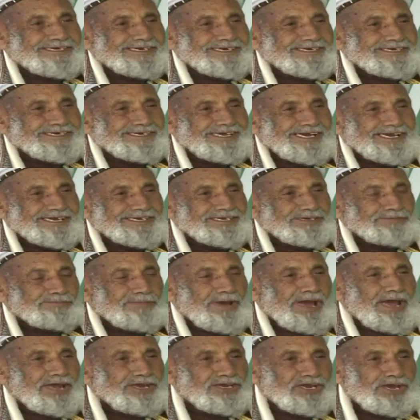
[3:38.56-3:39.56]
يعني
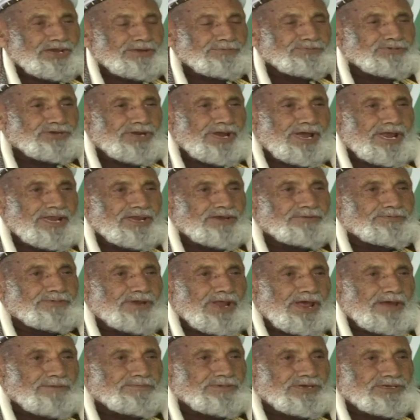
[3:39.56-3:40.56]
ما يحبش علي بن
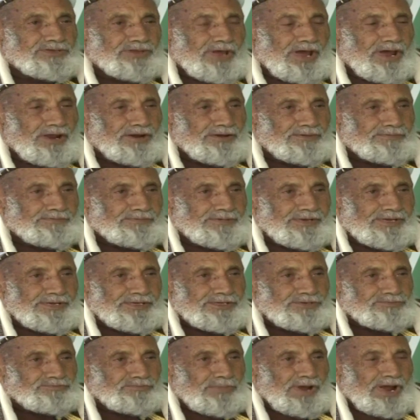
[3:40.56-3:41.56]
أبي طالب
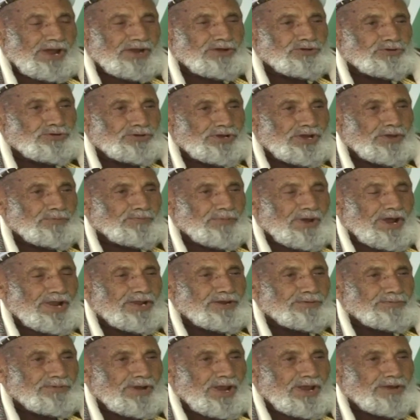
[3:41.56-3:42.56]
مع أنه يحب
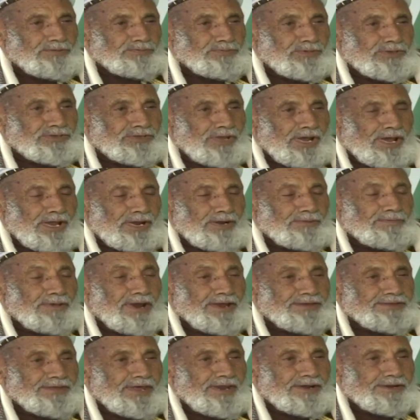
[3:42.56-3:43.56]
علي بن أبي طالب
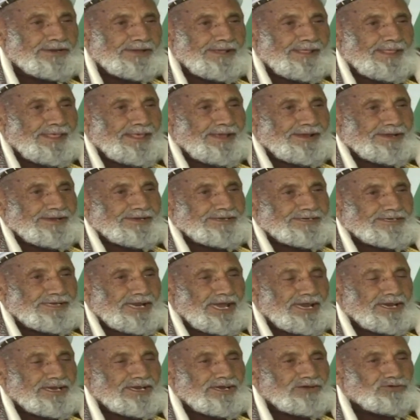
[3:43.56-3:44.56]
أكثر آه.
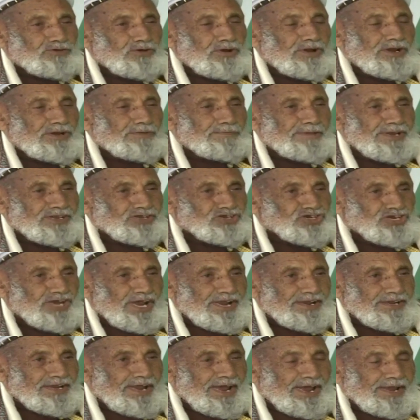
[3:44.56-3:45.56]
لكن كل من
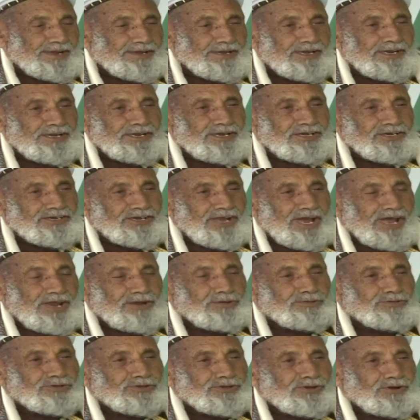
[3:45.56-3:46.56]
تسنن
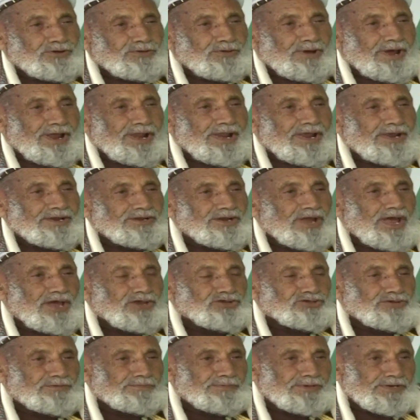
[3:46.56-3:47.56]
كانوا يدرقوا عليه
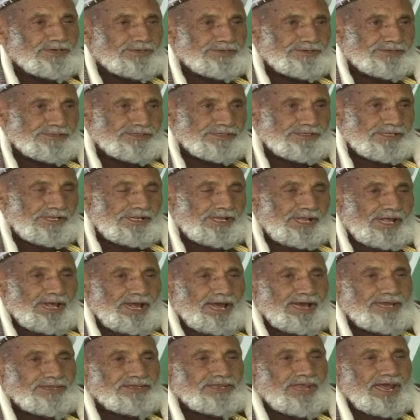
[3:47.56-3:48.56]
ناصبين
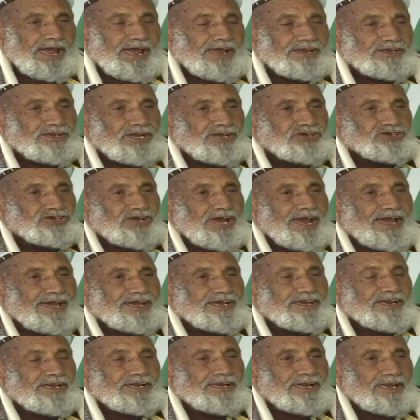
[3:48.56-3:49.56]
حتى أن
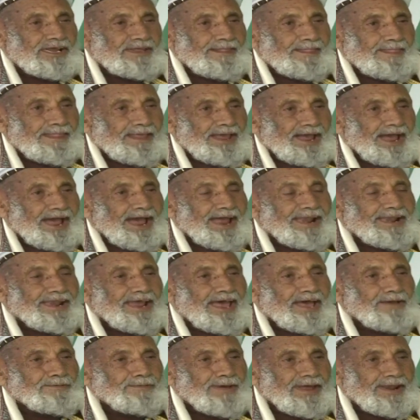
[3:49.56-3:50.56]
الشاعر
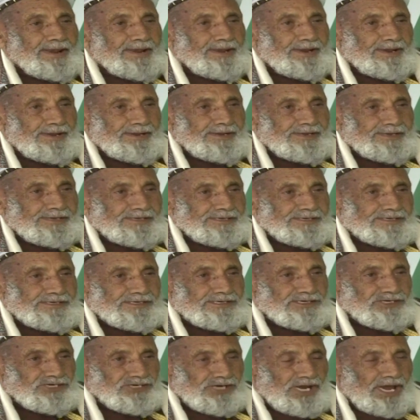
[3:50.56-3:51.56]
الهبل
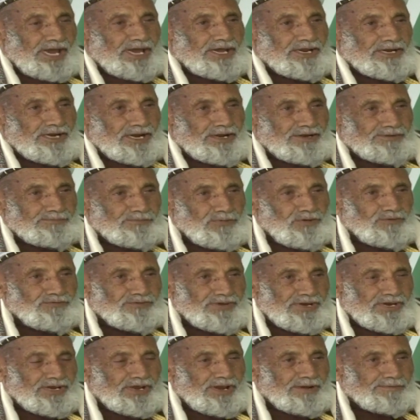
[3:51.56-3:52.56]
الشاعر
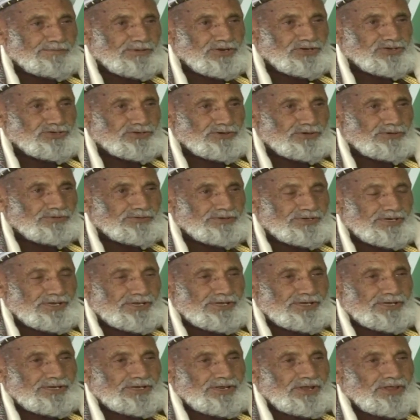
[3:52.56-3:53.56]
المفرق المشهور
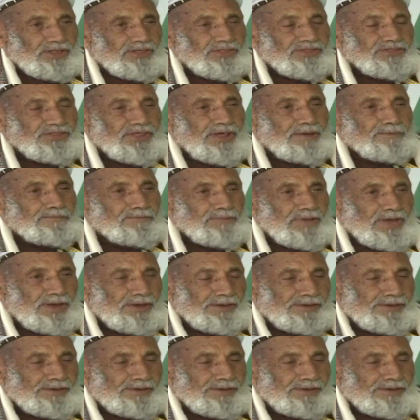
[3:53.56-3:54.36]
نعم ذمه